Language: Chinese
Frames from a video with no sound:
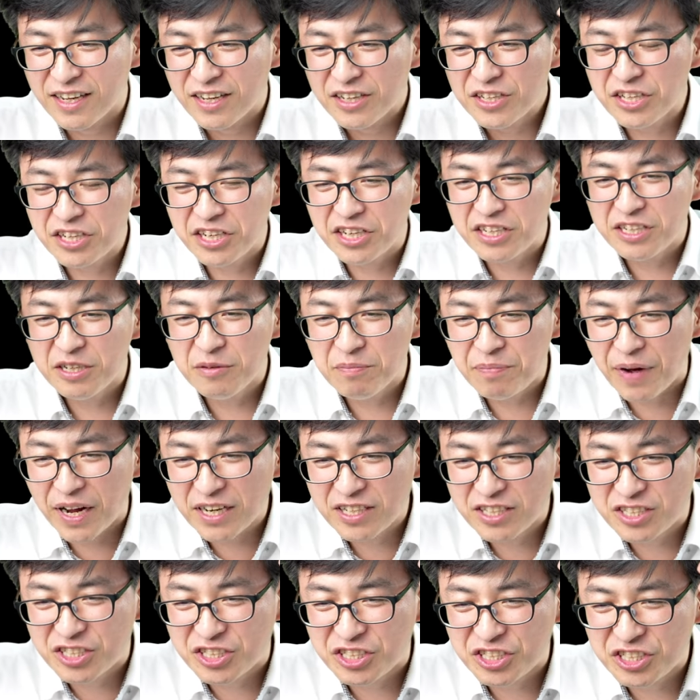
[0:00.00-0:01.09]
一个人把
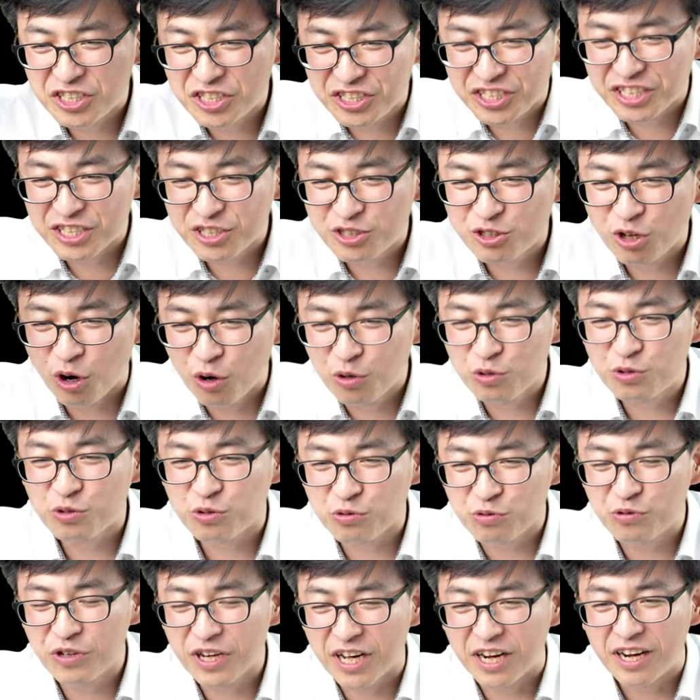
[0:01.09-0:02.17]
知性抽
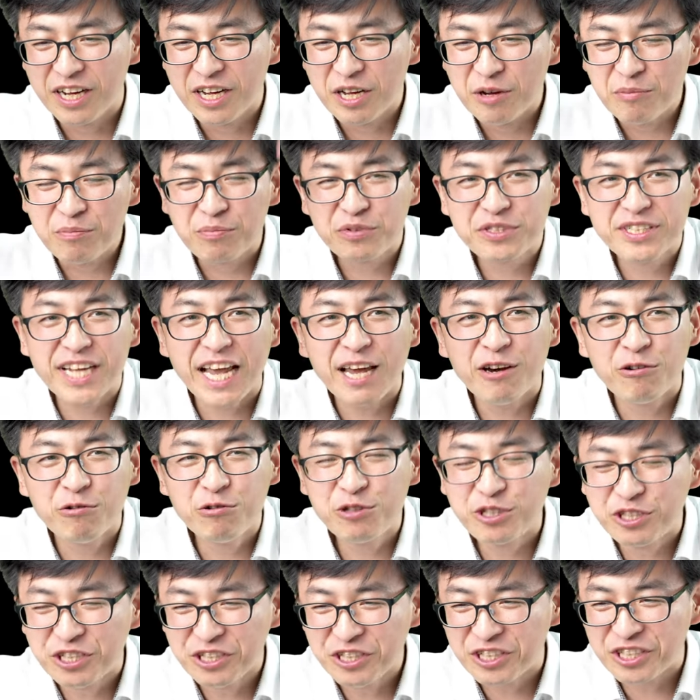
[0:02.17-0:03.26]
除了，不在乎
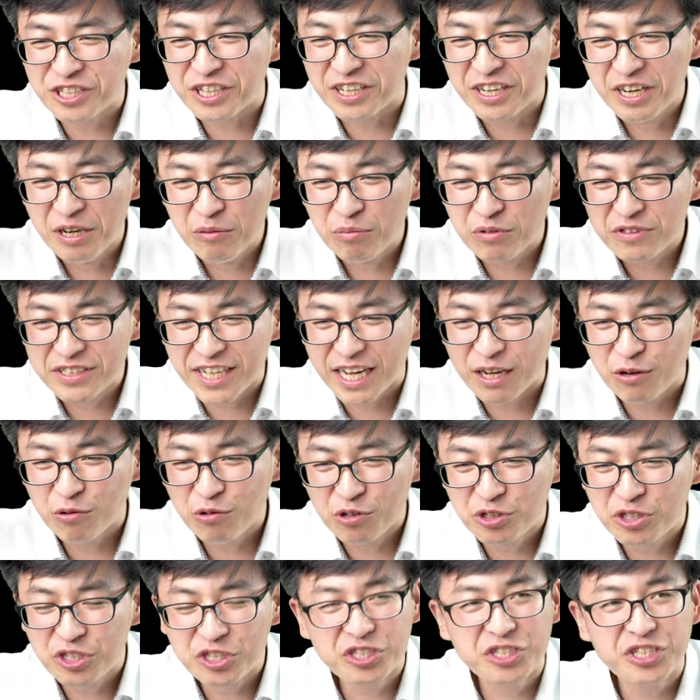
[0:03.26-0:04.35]
知识，不在乎
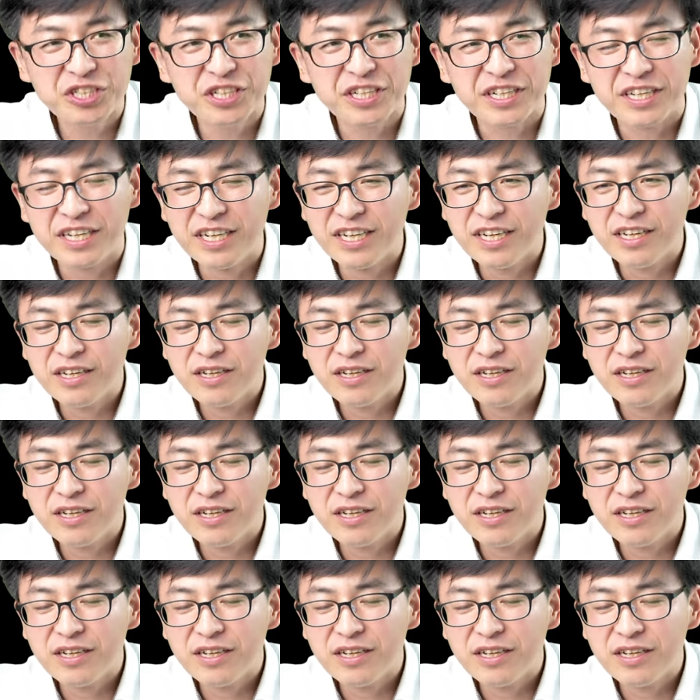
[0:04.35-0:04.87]
知性，